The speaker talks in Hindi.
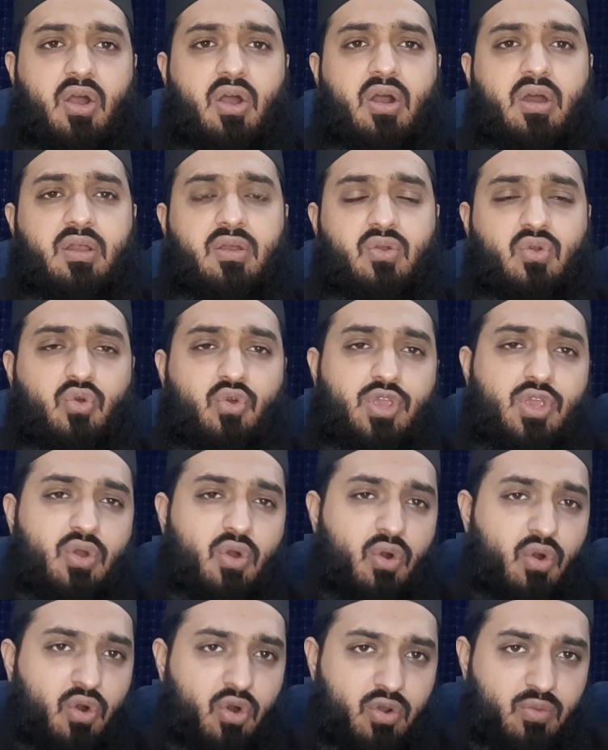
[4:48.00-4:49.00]
और कोई
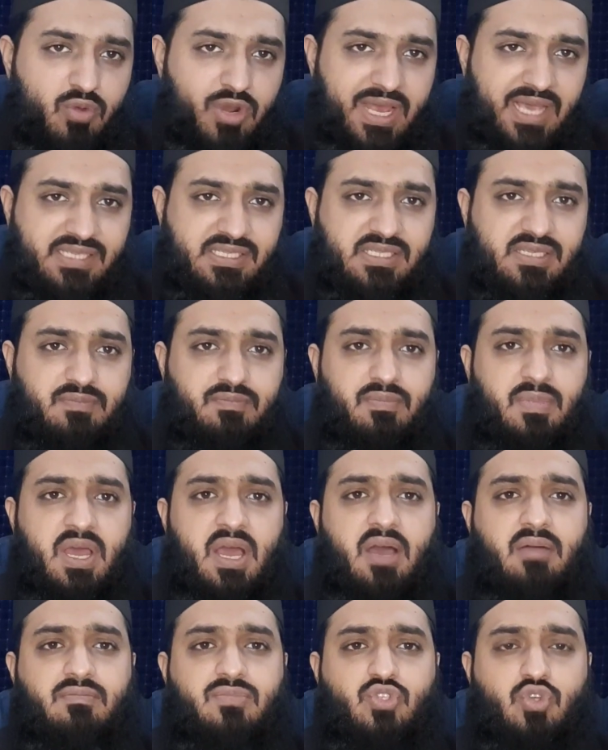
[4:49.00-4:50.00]
और मुनासिब
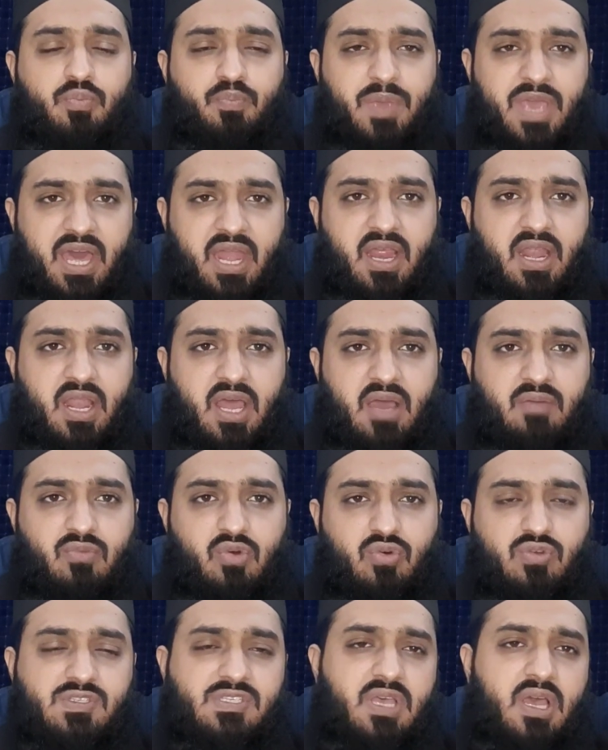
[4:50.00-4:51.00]
नाम जो प्यारा नाम
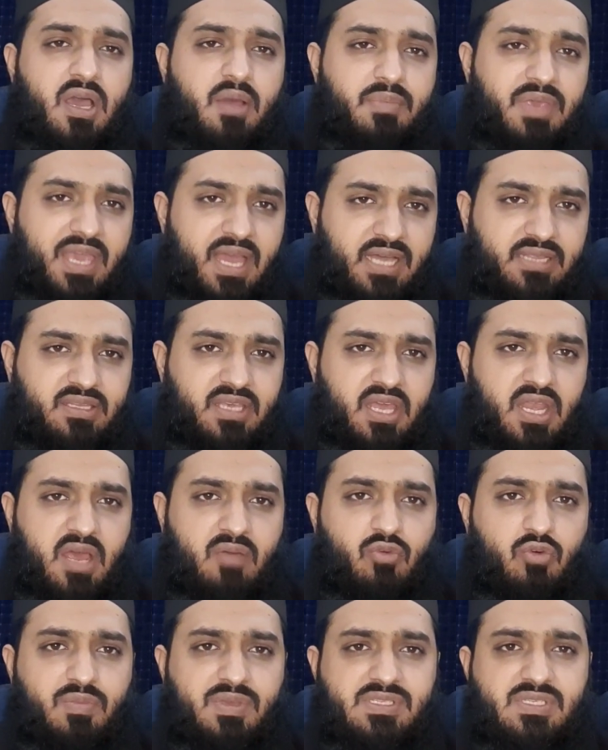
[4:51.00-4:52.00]
हो सहाबियात के
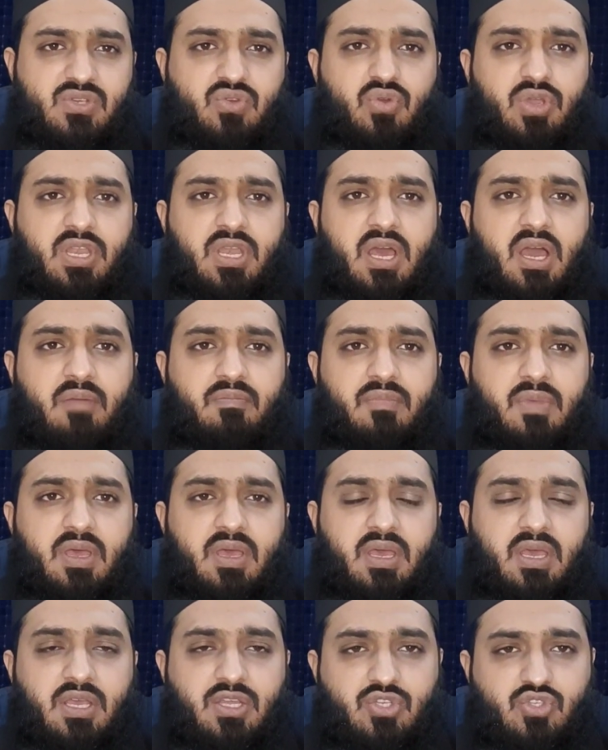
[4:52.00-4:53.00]
नामों में से कोई नाम
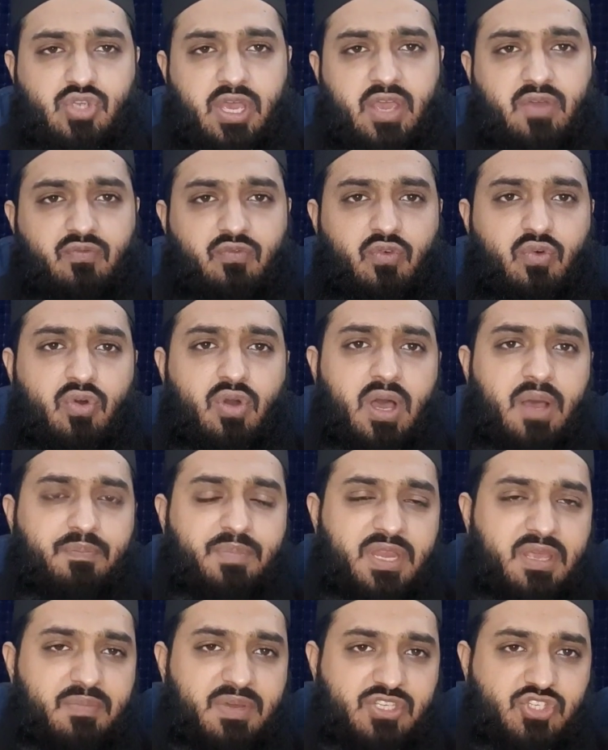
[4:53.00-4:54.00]
जो है वो
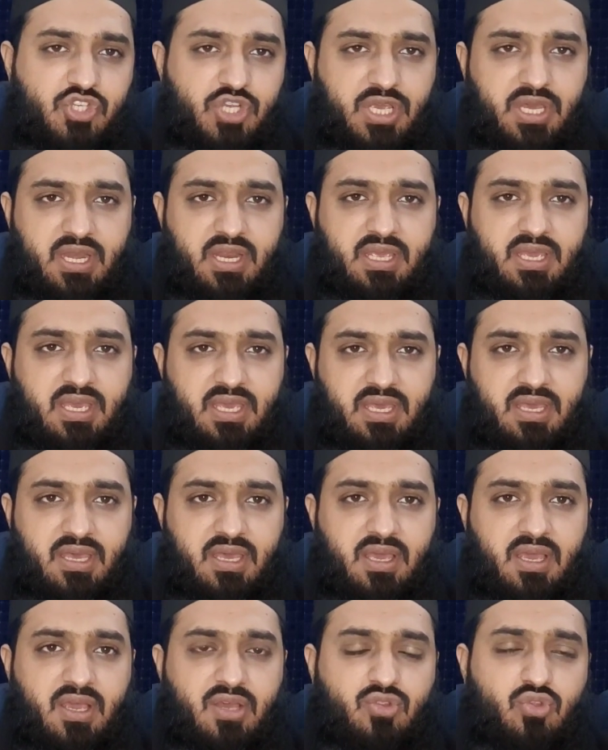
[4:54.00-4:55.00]
अपनी बच्ची का रखे
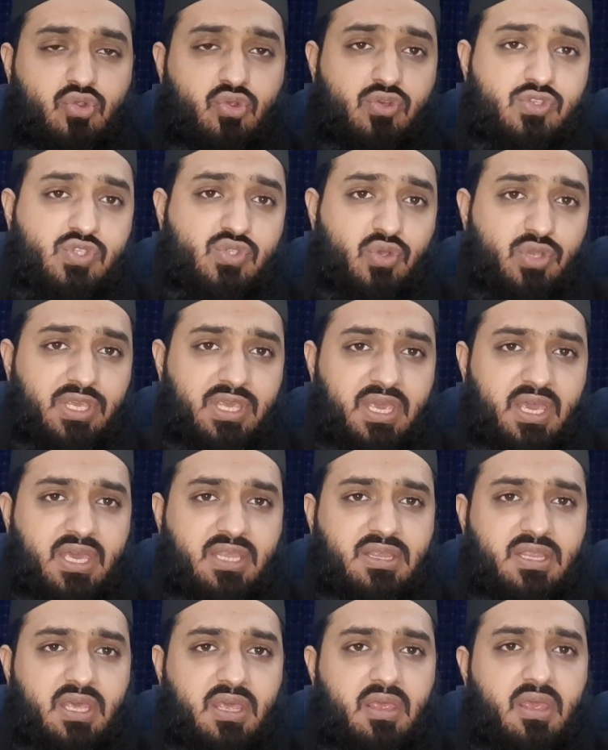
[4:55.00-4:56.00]
तो दोस्तों
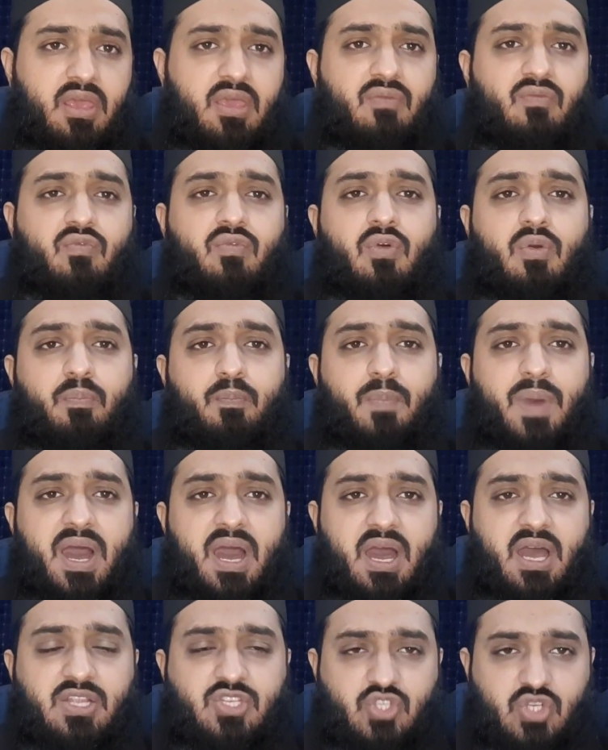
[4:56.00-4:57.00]
ये थे वो
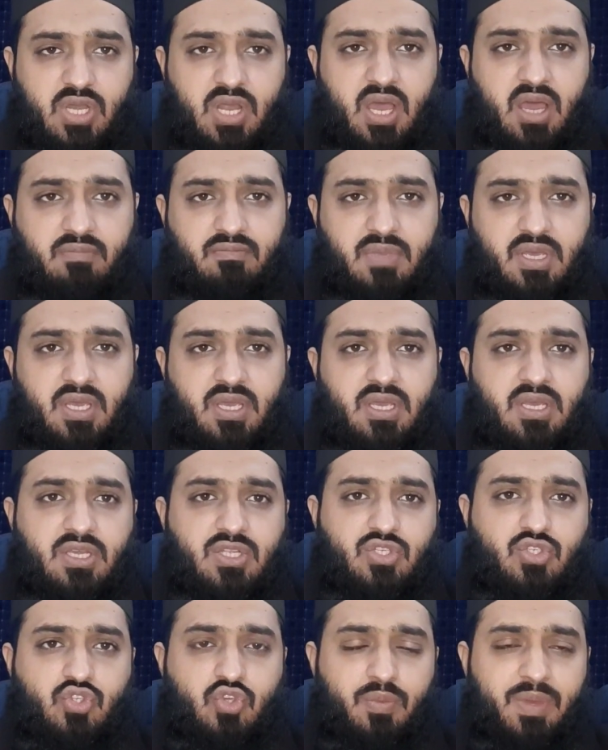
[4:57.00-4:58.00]
पांच नाम
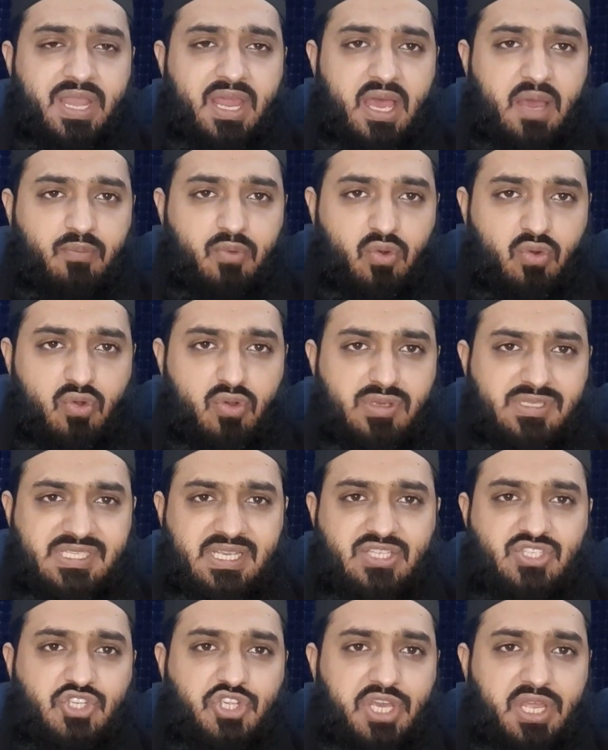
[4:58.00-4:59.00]
जो मैंने आप लोगों के
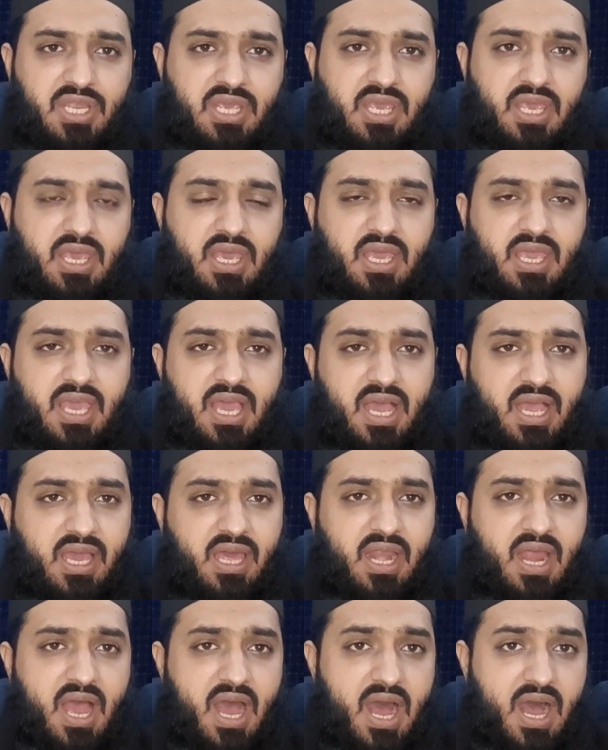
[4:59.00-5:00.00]
साथ शेयर किए कि
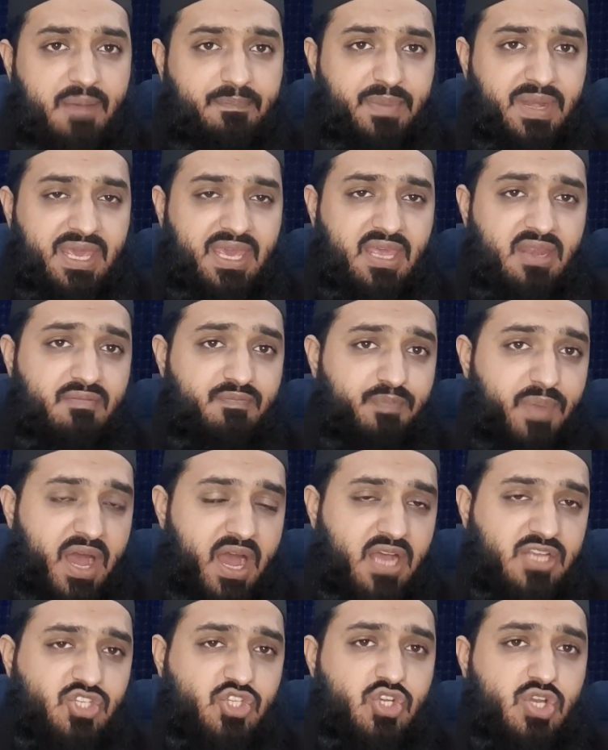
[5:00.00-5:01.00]
अगर आपने इन
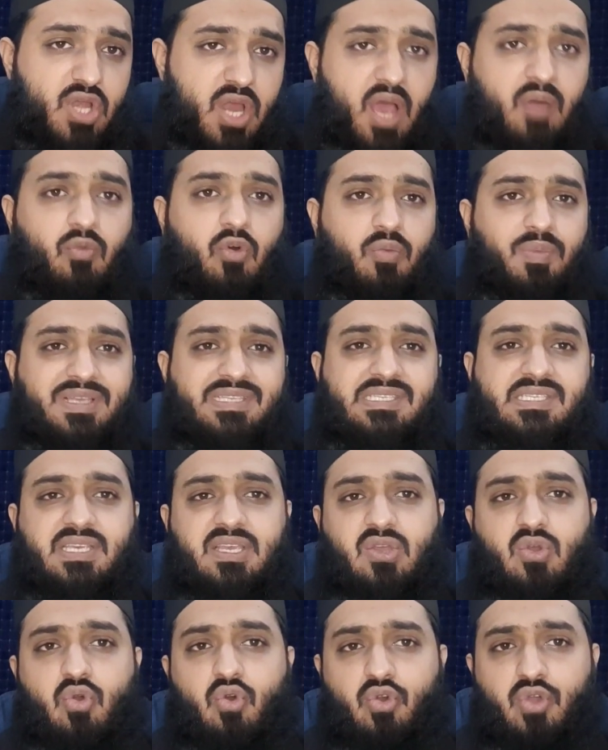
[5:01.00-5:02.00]
पांच नामों में से
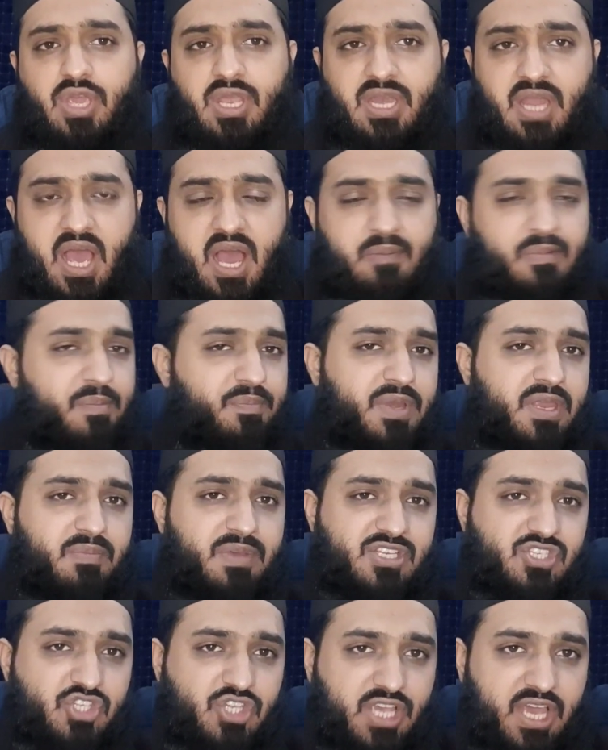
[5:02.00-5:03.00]
कोई नाम अपनी
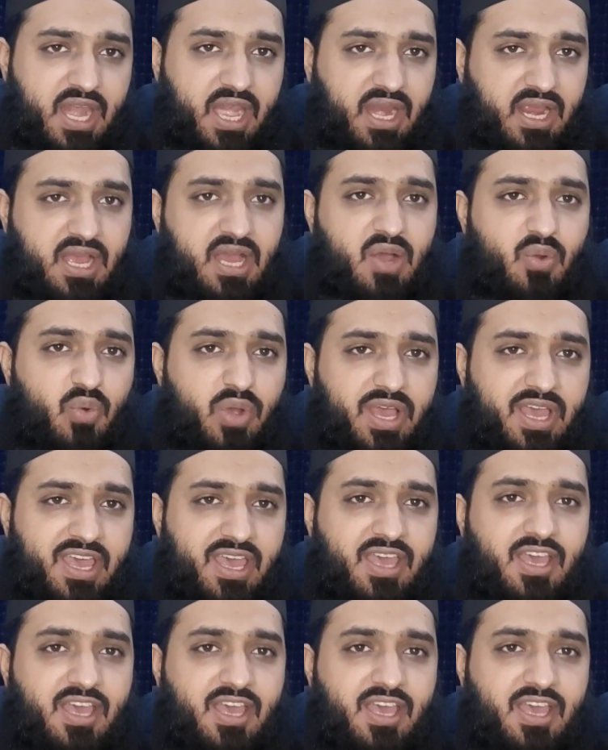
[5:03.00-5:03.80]
बच्ची का रखा हुआ